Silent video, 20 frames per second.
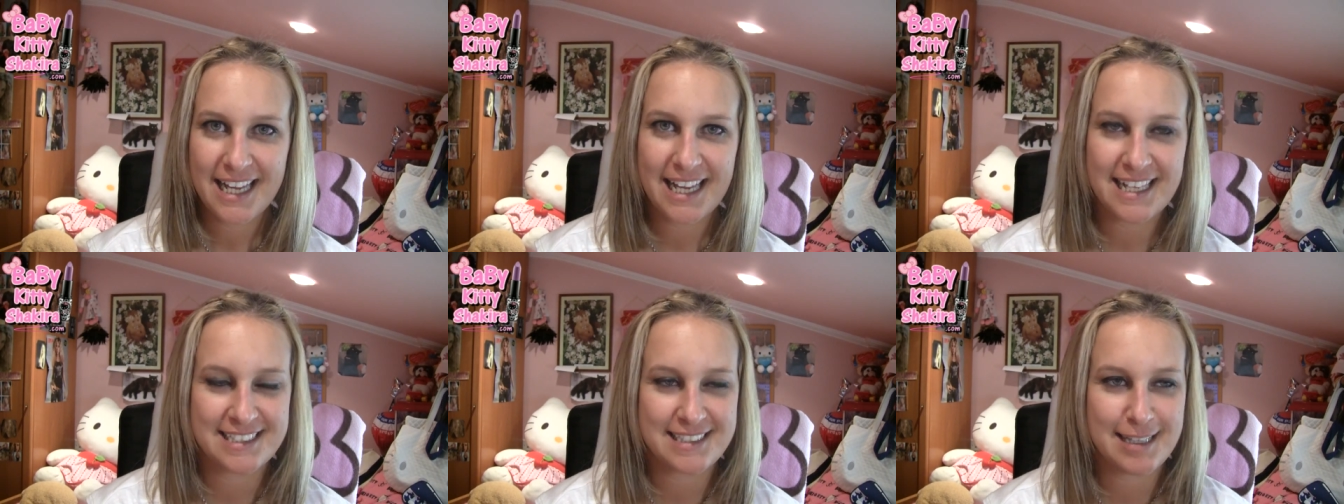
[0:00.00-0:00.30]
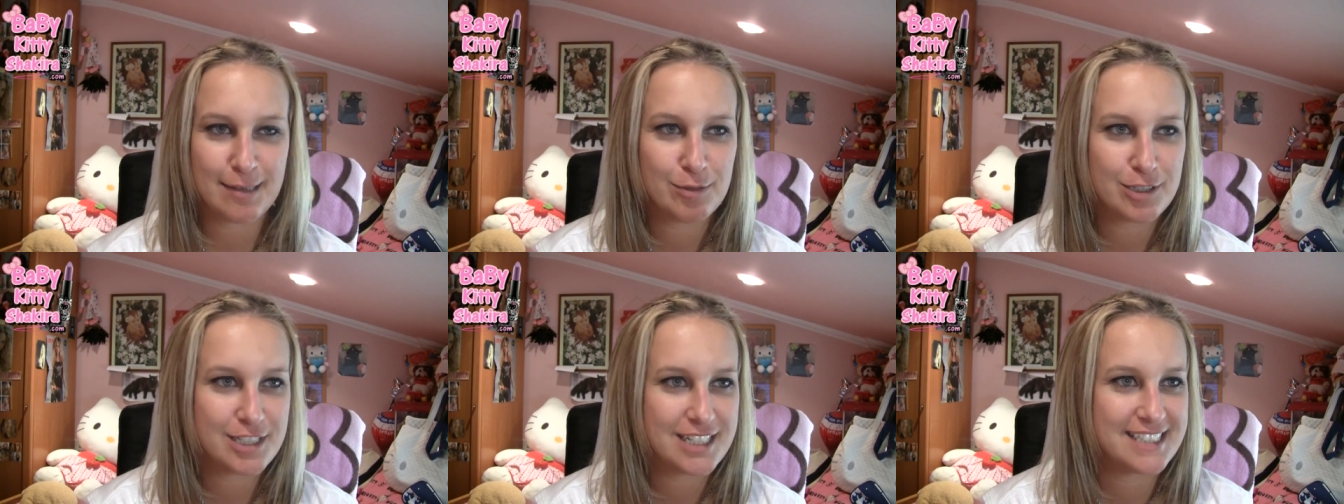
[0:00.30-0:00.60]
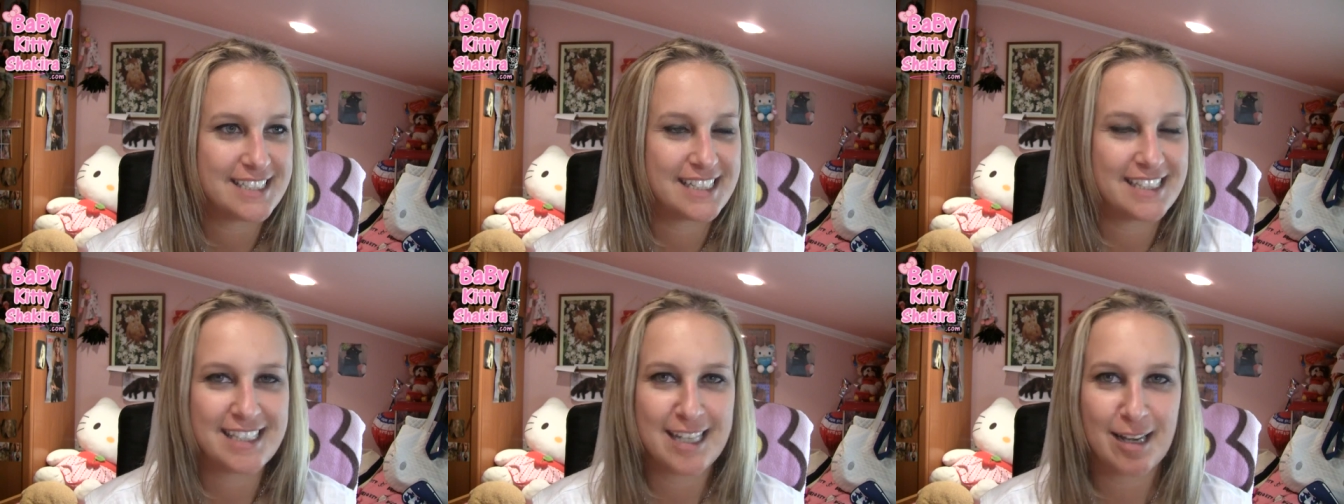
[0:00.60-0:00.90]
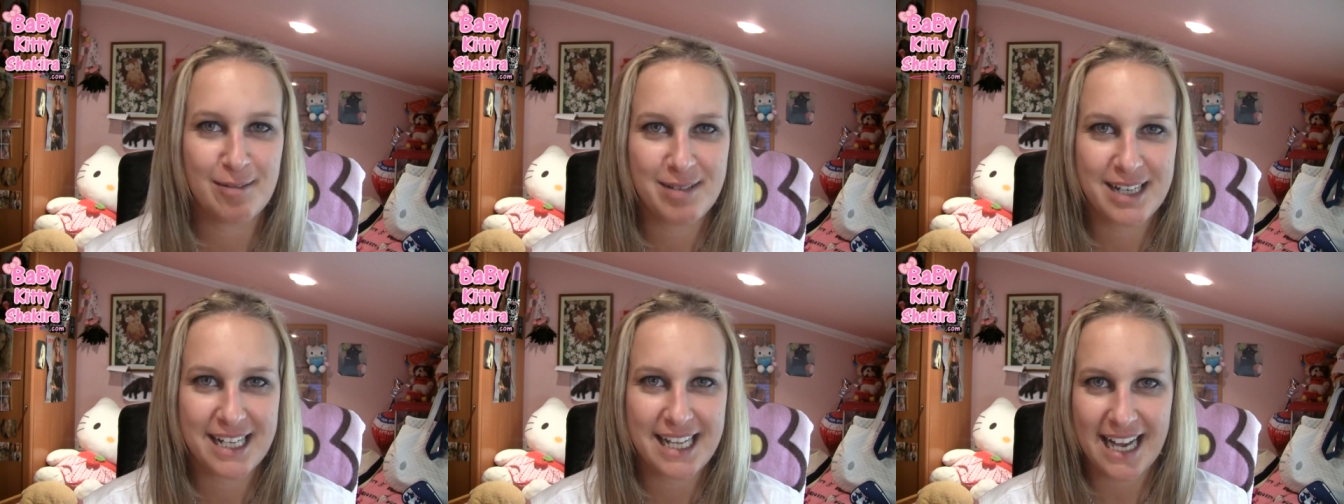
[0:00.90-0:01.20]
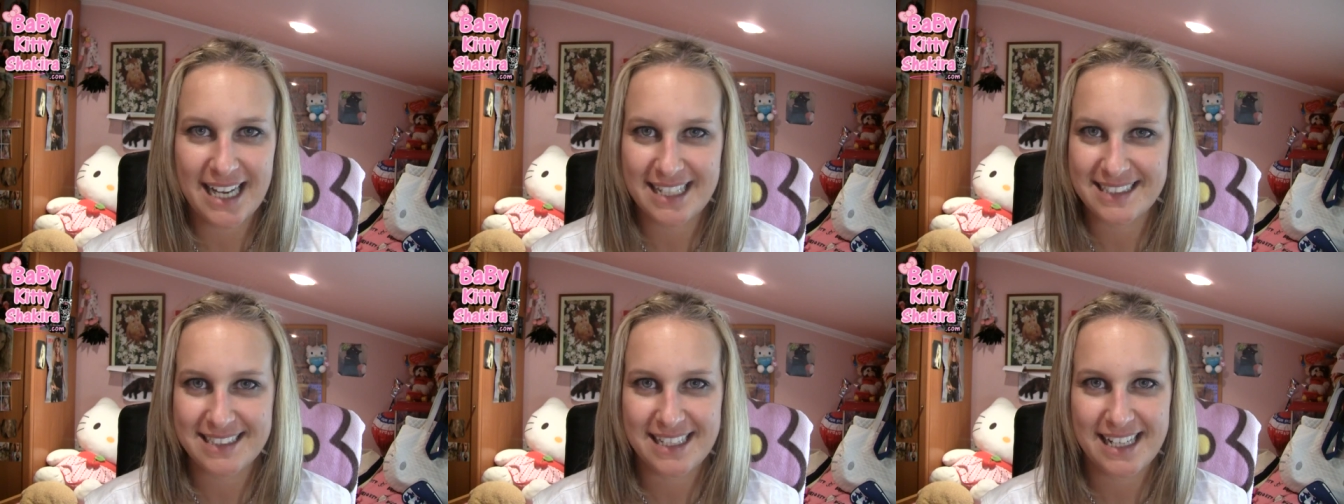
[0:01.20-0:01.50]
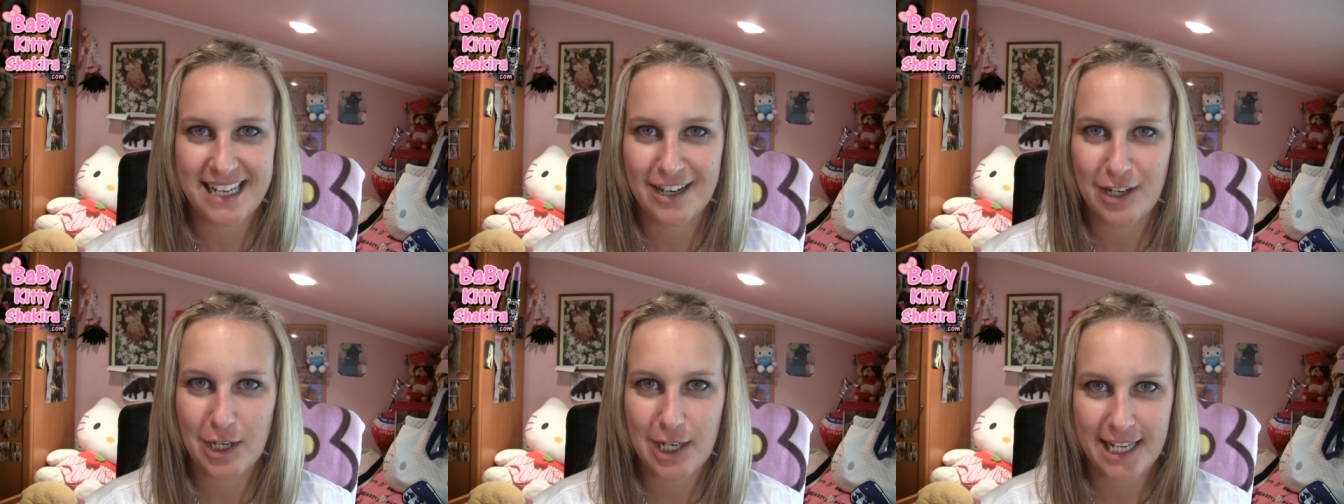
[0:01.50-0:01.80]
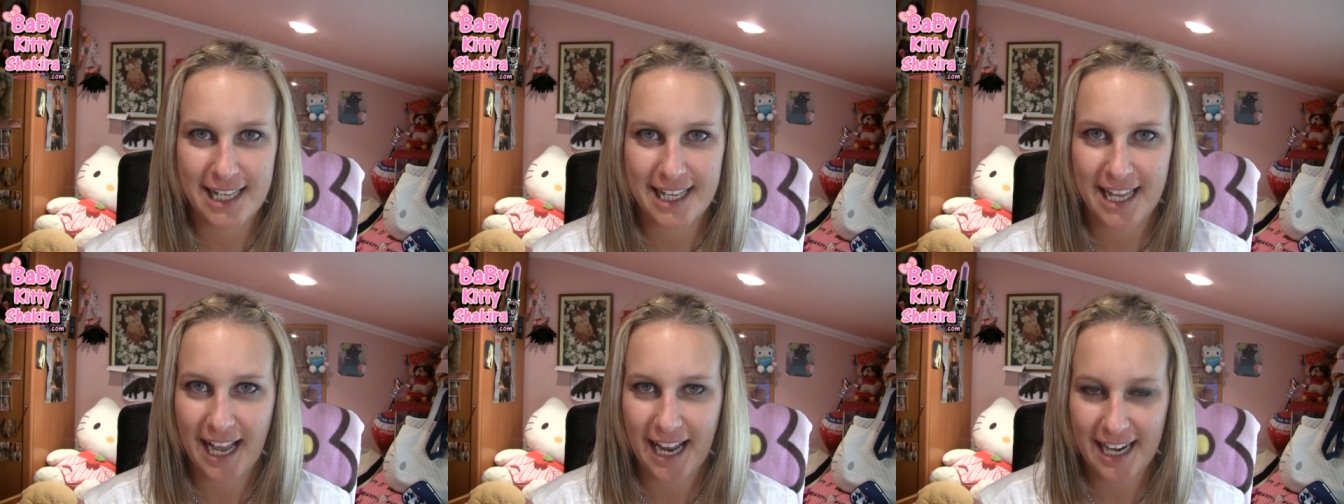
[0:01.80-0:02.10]
que estemos en septiembre y que haga este calor
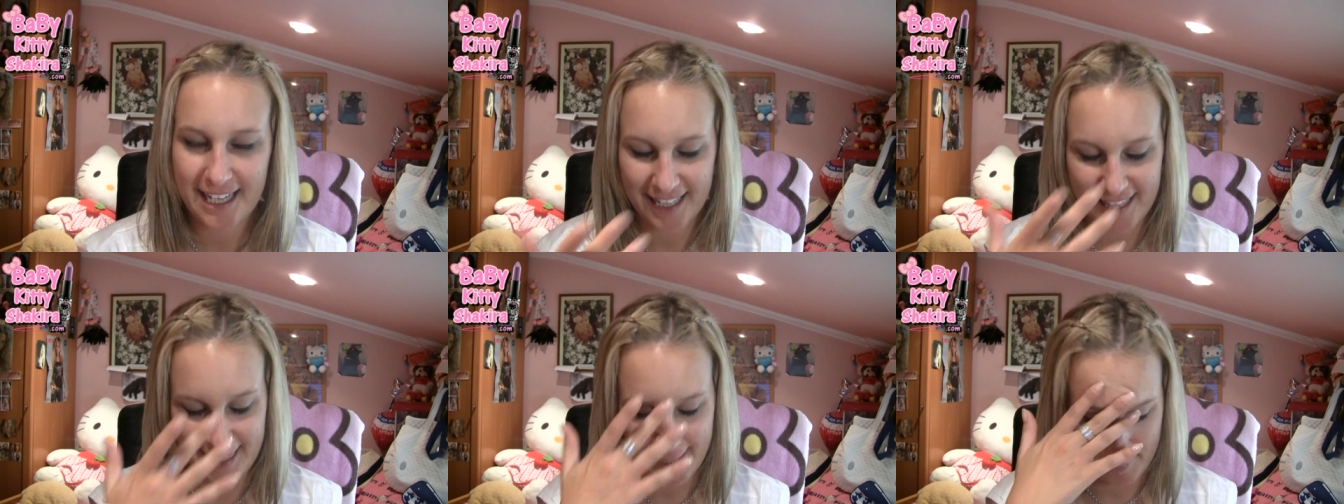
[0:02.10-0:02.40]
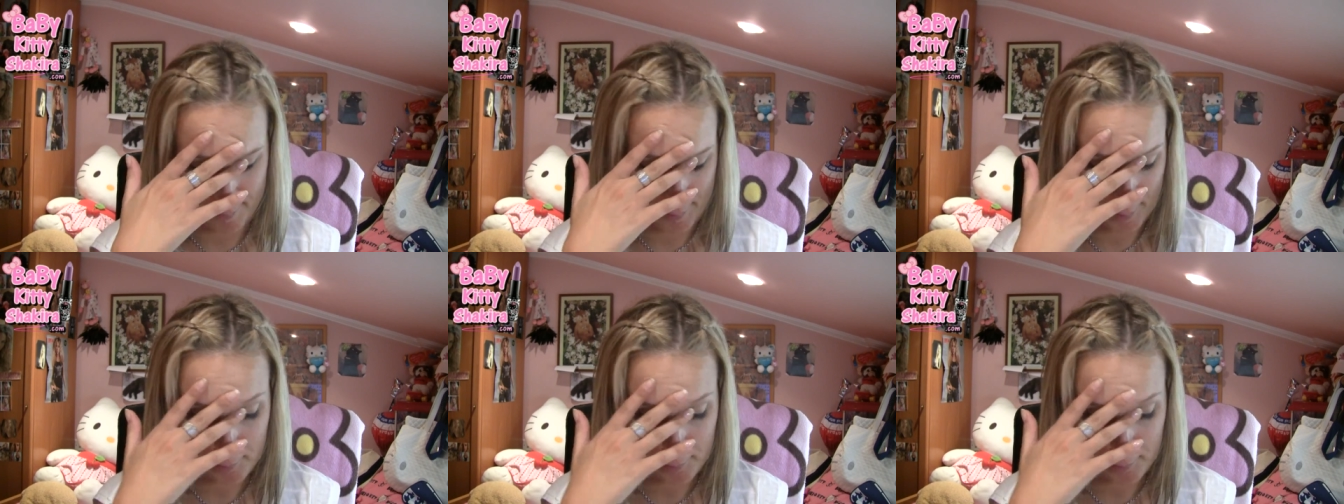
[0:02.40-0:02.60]
aquí en Galicia.